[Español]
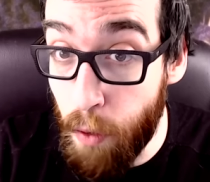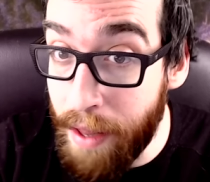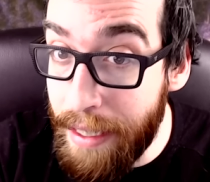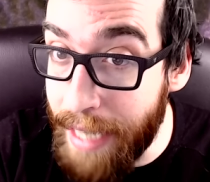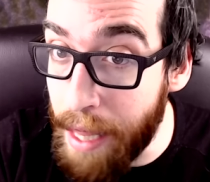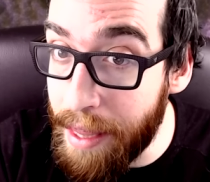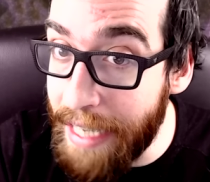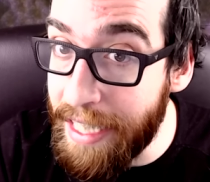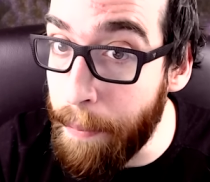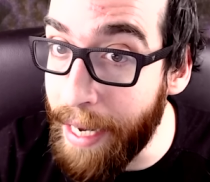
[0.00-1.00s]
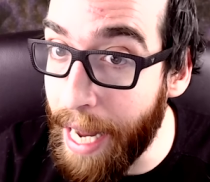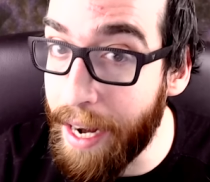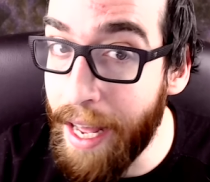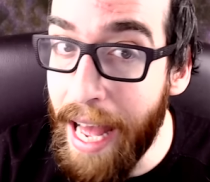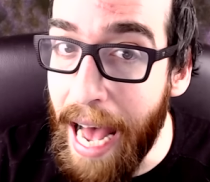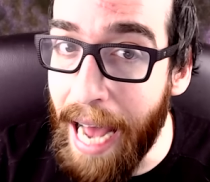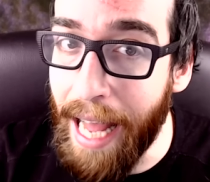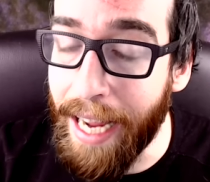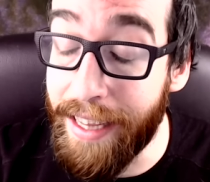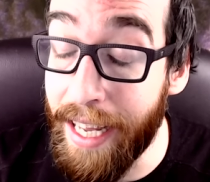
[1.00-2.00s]
a una distancia similar a
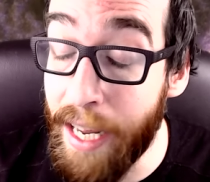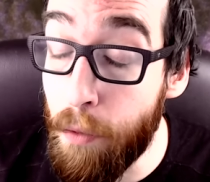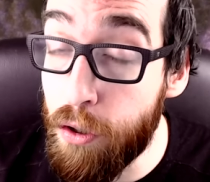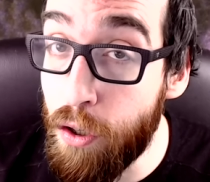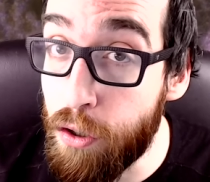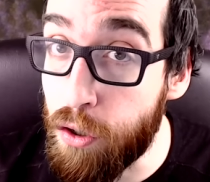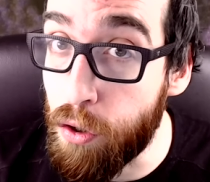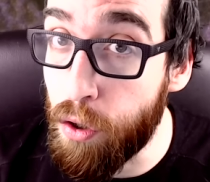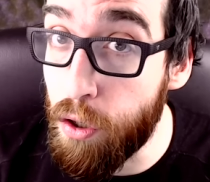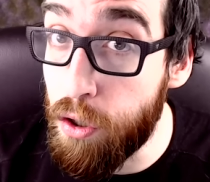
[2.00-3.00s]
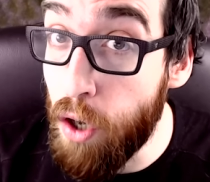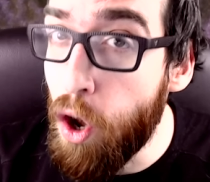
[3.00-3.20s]
la que tenemos nosotros